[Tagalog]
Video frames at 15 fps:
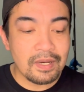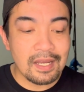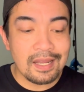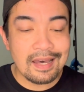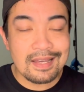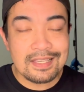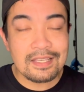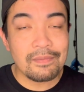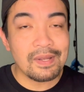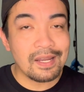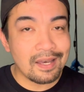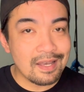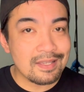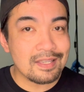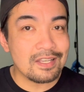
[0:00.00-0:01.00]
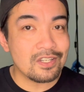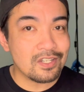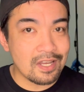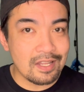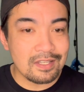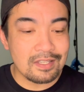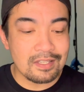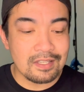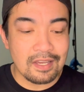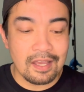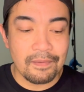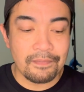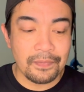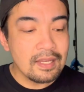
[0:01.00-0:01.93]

Malakas na malakas ang chance niya.